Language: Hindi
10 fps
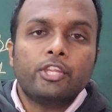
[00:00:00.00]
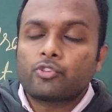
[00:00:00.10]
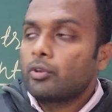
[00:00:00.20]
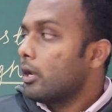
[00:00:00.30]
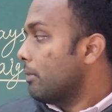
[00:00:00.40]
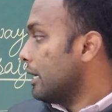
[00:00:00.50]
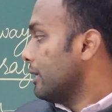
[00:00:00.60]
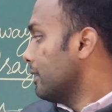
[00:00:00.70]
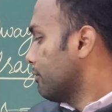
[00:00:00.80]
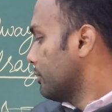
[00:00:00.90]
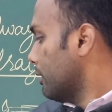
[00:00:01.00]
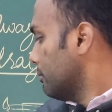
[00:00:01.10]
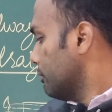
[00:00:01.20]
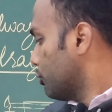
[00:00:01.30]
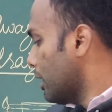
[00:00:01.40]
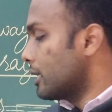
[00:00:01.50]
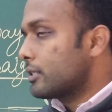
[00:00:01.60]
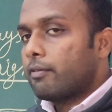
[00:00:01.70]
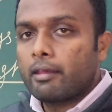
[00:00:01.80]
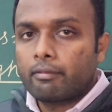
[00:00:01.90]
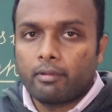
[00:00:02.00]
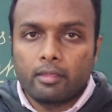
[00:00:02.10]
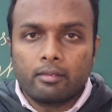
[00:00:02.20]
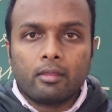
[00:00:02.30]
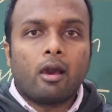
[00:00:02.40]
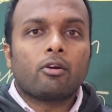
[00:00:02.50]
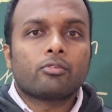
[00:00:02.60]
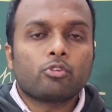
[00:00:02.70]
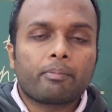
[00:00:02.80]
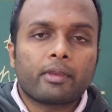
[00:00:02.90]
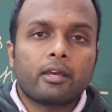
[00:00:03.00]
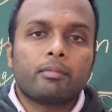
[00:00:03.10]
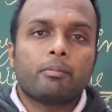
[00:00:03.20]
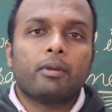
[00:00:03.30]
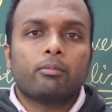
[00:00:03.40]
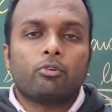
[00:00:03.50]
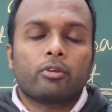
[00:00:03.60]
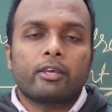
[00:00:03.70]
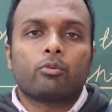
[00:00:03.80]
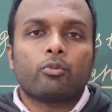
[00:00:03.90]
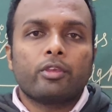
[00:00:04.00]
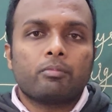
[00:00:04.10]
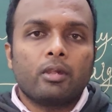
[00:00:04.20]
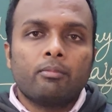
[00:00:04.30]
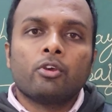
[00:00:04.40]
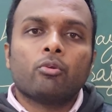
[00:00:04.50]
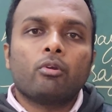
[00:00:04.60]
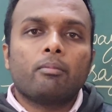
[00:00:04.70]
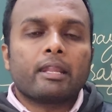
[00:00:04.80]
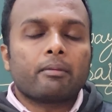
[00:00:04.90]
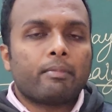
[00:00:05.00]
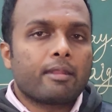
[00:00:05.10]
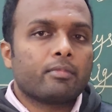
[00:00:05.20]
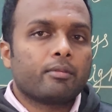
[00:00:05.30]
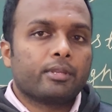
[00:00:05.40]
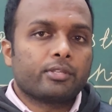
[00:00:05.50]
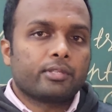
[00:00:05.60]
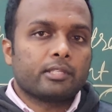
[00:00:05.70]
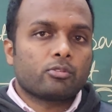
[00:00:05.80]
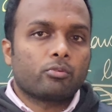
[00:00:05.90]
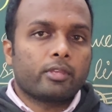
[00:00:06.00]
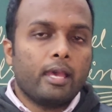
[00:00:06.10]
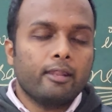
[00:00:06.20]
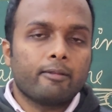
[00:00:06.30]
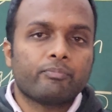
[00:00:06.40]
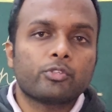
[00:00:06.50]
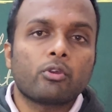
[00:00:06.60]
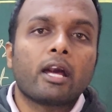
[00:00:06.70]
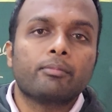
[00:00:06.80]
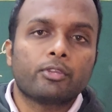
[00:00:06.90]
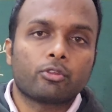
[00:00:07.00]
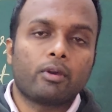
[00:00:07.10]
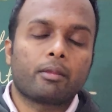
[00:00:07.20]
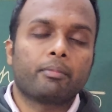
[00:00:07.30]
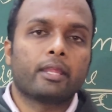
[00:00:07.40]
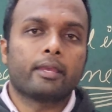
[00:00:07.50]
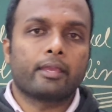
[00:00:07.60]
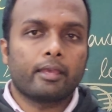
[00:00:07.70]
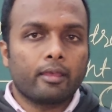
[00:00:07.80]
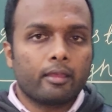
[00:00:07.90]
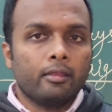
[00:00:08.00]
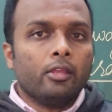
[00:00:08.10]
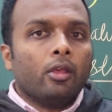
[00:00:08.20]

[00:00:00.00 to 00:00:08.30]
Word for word: नेचुरल हमारा ये सन स्टार्स फायर और जो आपके घर में बल्ब हो गया ग्लोइंग बल्ब वो हमारा मैन मेड मटेरियल्स हो गया है ना जो आदमी के द्वारा बनाया गया है